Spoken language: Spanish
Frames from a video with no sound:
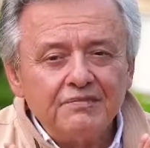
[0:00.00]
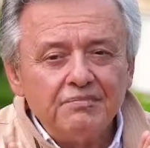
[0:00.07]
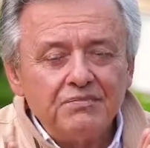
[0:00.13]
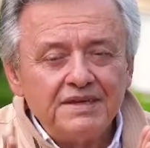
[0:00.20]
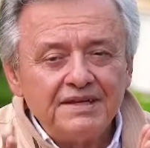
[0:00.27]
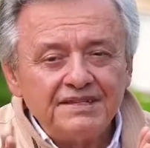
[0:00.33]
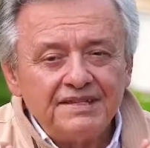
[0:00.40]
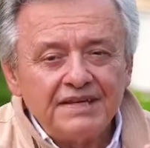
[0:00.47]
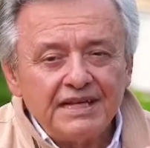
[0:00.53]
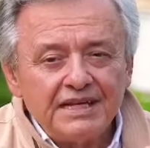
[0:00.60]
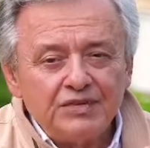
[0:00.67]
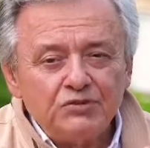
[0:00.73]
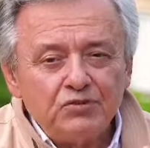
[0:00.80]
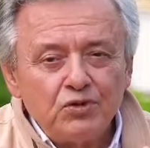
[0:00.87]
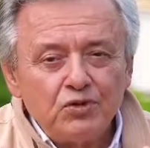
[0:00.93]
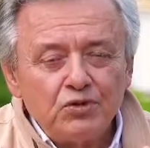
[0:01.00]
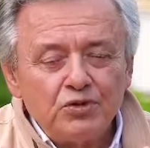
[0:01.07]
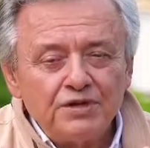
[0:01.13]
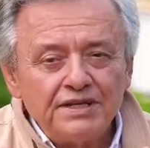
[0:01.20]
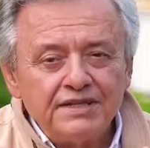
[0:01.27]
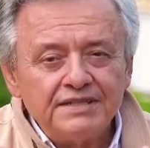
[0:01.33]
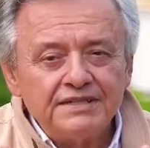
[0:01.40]
mes de las
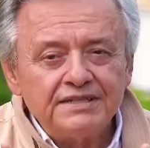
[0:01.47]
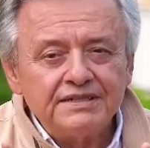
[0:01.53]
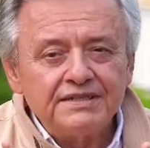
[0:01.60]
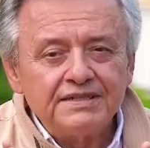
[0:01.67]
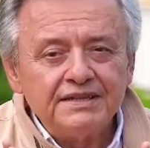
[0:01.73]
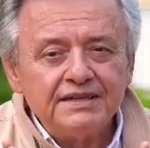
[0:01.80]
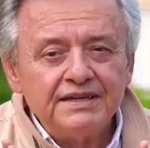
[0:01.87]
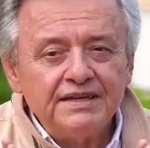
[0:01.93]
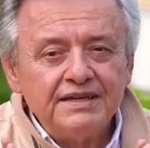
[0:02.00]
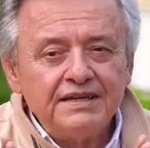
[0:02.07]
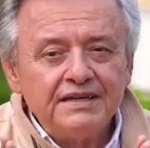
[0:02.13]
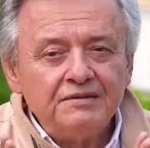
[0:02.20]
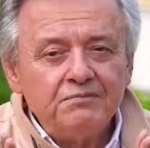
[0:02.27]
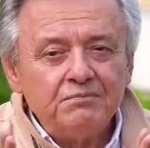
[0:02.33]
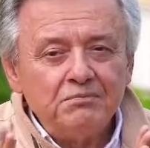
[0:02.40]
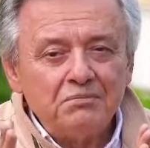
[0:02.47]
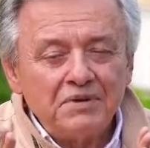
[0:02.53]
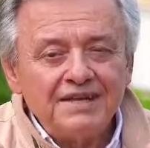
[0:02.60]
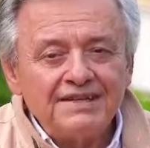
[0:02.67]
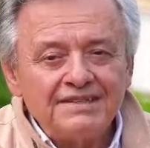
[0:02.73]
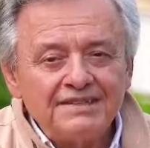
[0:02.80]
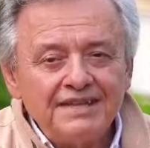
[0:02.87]
flores,
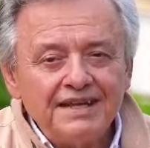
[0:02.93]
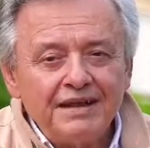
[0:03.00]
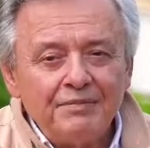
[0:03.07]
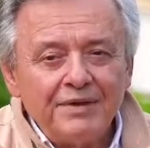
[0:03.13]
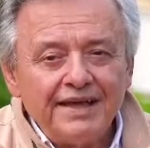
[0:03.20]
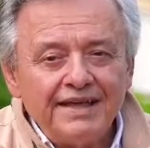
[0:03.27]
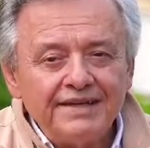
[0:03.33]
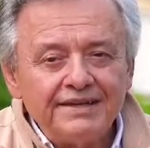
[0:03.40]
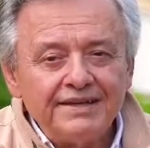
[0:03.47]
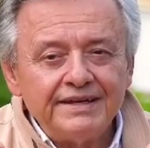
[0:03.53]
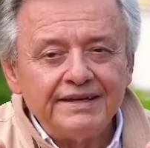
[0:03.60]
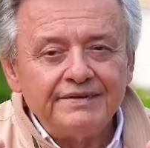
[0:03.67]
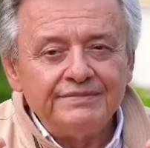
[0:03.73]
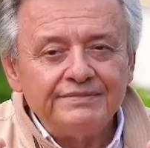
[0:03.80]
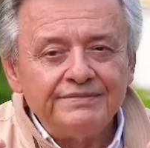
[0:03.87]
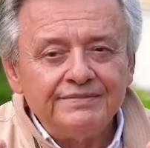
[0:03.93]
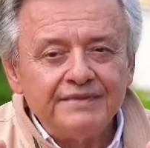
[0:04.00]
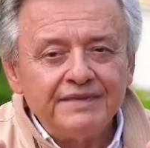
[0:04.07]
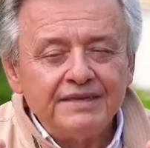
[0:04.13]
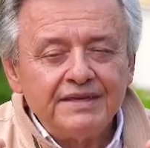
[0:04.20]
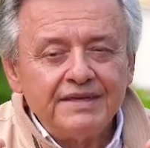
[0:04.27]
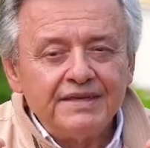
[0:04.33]
mes de la madre,
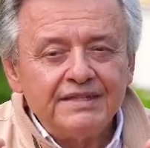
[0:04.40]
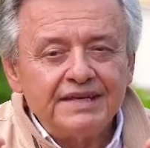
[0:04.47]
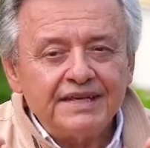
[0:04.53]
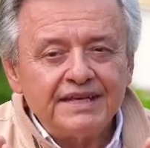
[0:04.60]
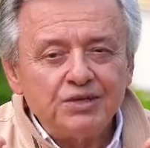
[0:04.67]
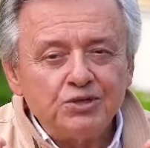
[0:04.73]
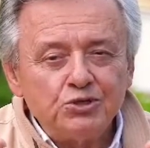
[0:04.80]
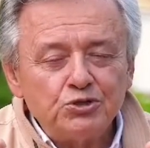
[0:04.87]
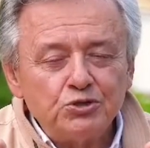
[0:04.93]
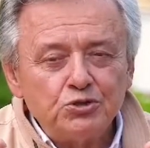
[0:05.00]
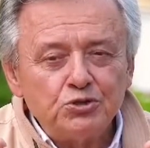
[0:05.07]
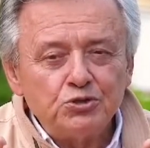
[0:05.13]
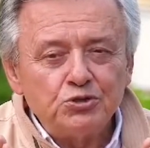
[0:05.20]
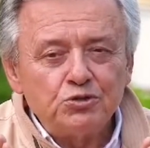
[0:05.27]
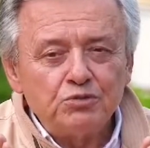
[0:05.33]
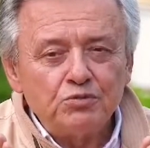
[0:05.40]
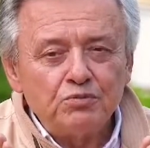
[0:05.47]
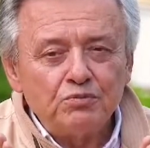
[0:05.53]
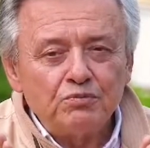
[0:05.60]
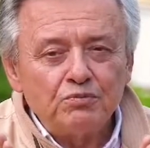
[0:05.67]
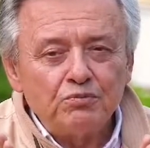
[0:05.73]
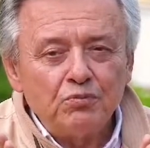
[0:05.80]
es a que nosotros
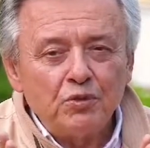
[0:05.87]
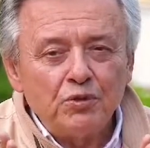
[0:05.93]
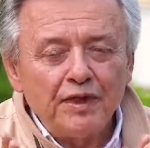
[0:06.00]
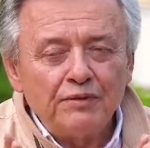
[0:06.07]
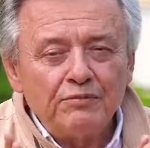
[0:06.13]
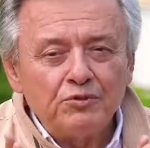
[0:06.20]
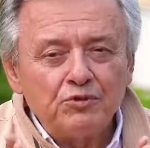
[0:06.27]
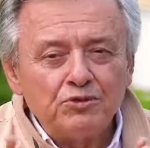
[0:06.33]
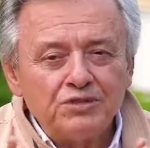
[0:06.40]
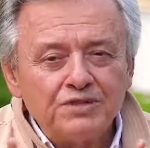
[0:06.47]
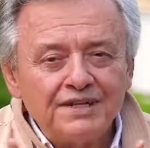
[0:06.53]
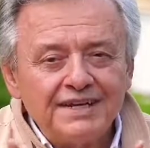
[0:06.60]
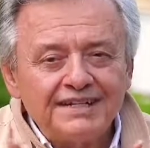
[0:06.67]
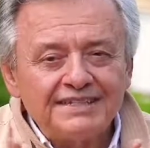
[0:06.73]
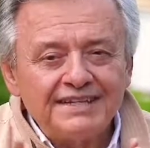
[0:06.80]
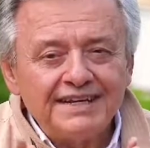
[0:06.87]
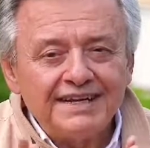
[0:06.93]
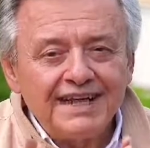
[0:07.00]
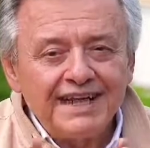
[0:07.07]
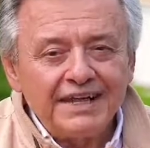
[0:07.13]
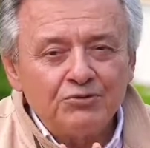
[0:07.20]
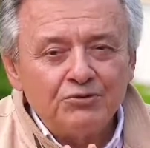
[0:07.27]
podamos
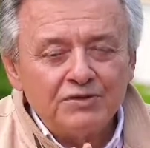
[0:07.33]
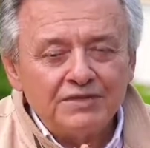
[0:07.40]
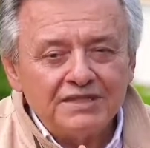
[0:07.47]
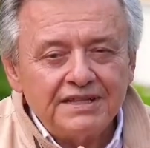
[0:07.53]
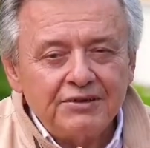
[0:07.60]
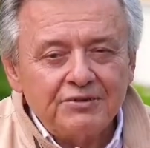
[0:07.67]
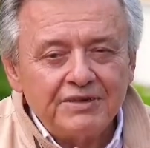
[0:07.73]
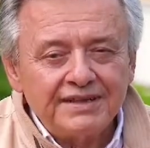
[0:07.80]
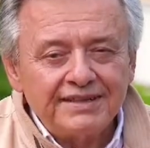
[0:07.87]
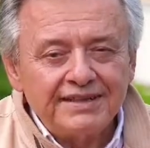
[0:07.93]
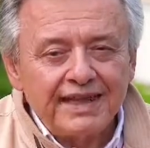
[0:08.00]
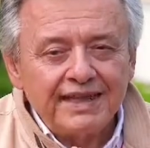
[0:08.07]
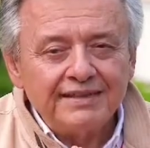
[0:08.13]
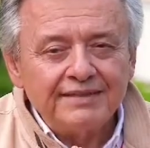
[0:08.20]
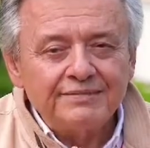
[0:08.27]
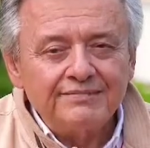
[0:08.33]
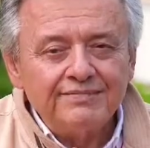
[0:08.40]
nacer a nuestra verdad,